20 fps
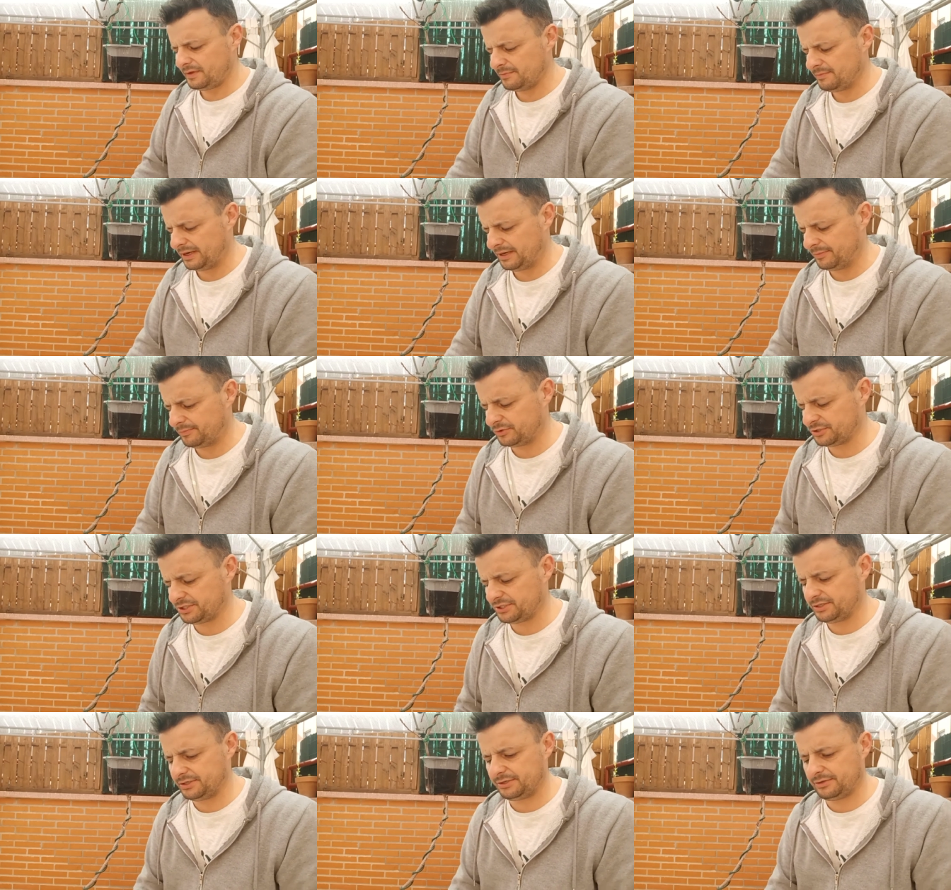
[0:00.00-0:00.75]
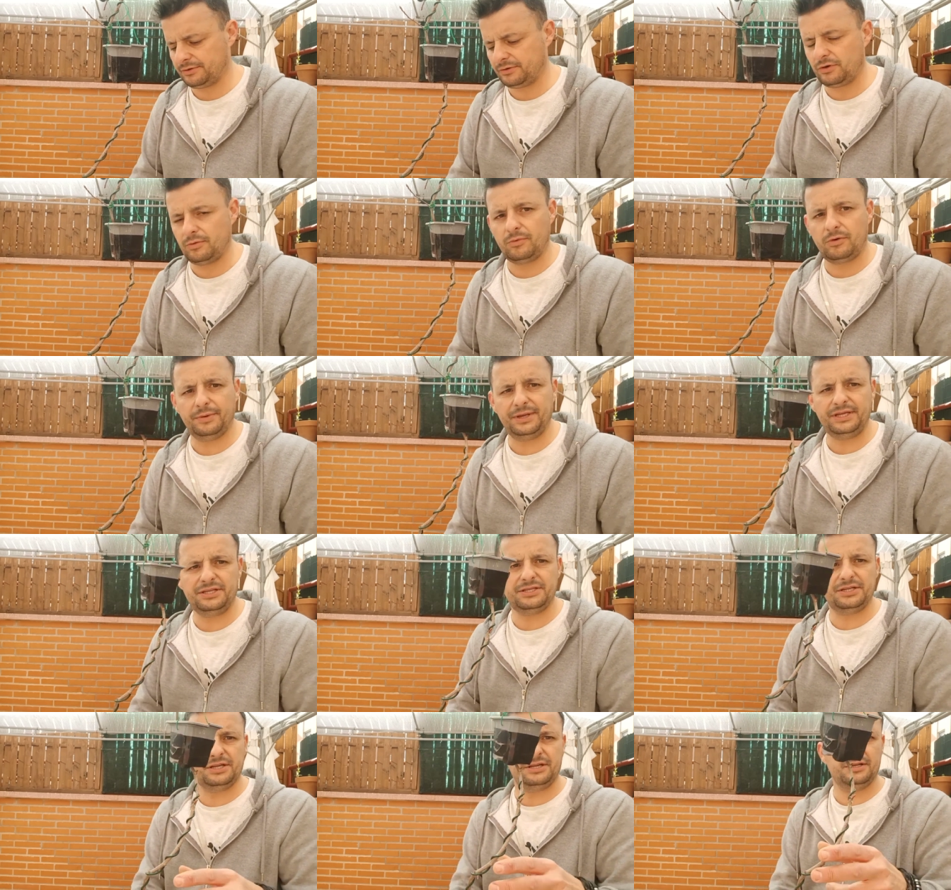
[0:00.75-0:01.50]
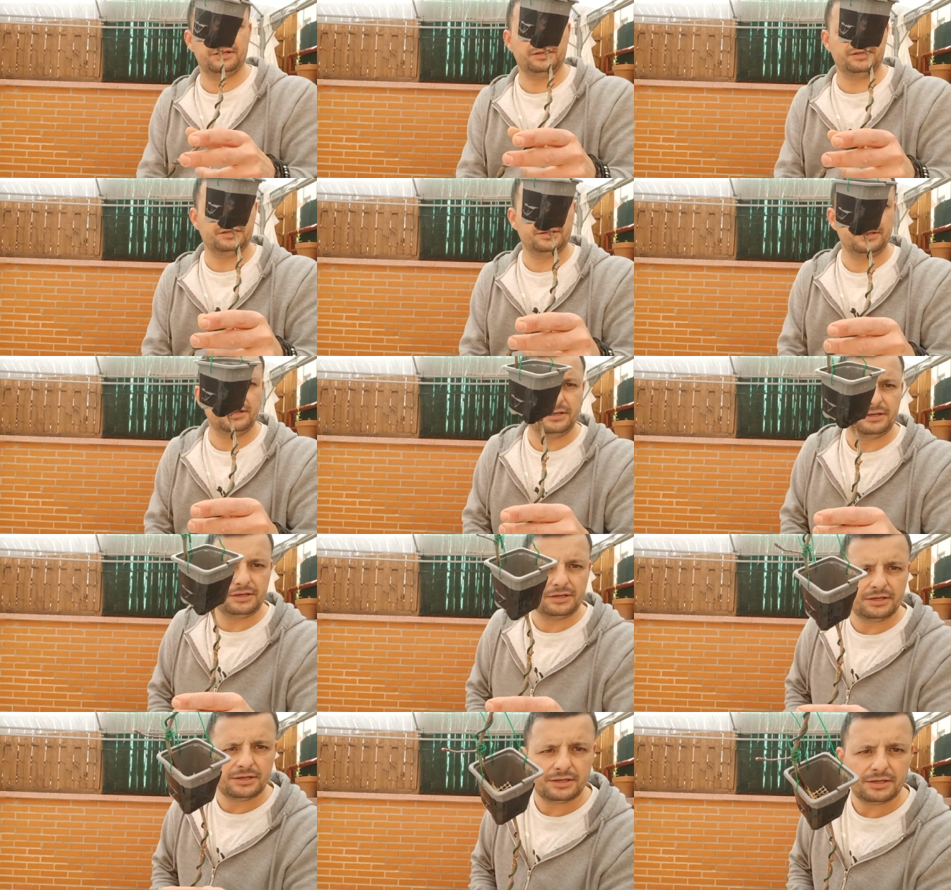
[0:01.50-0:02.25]
Vale, pues como veis,
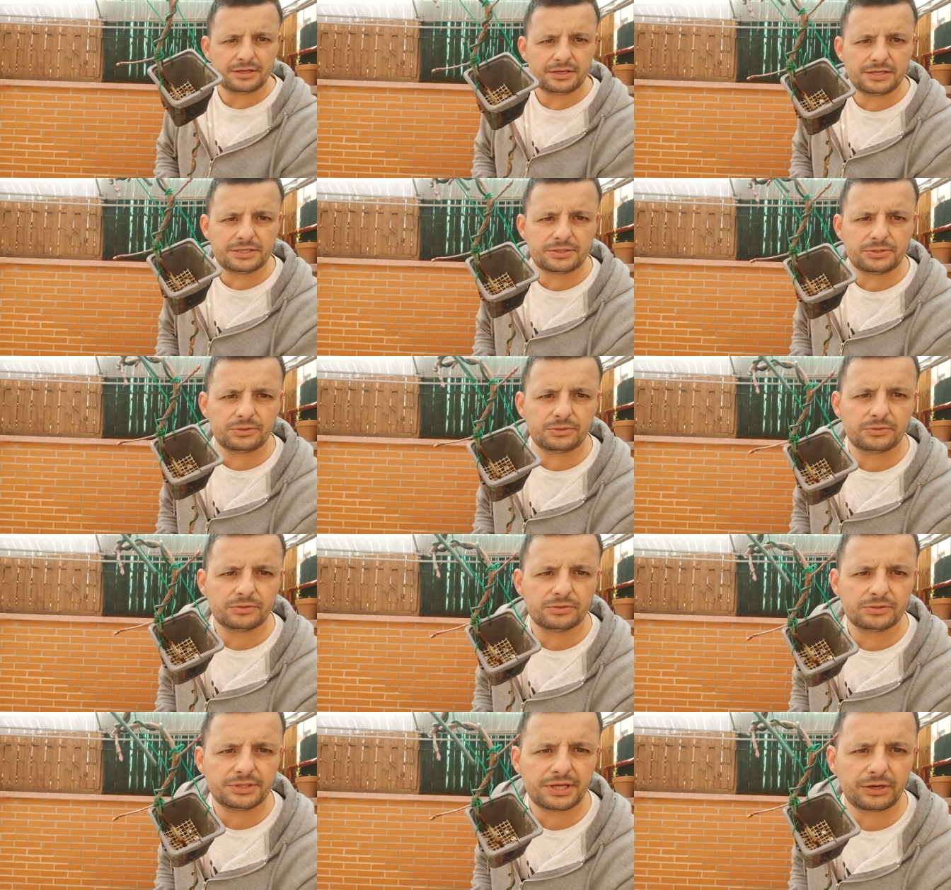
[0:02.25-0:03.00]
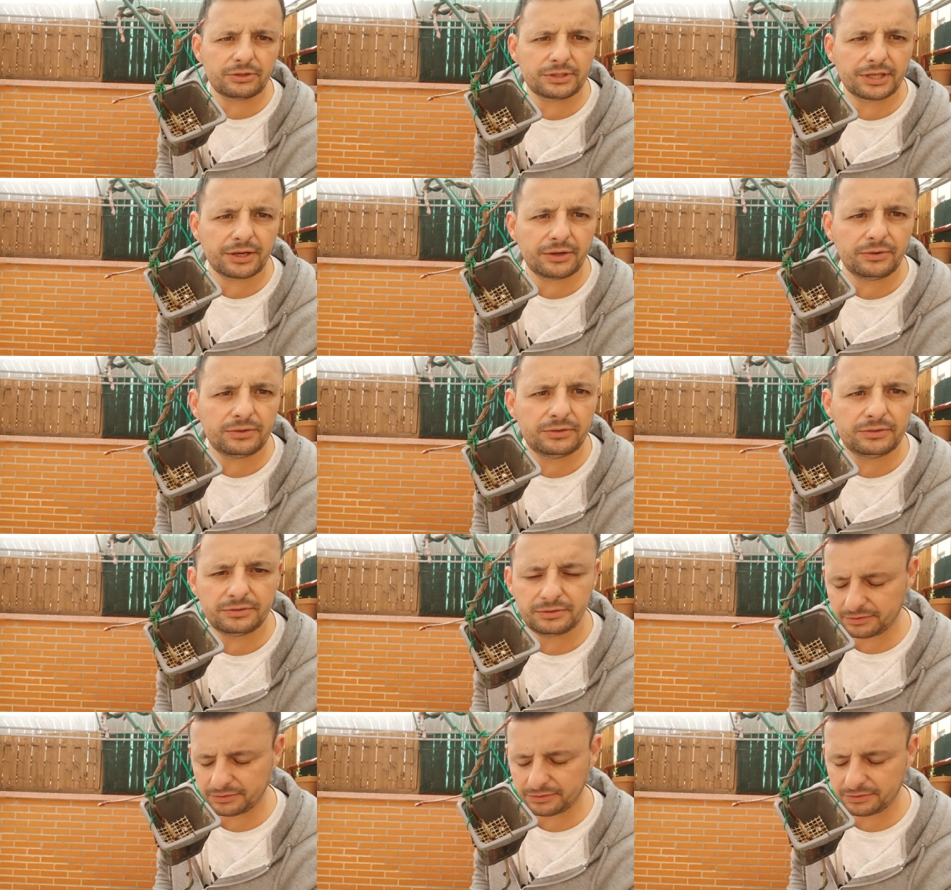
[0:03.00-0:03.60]
esto ya lo tengo.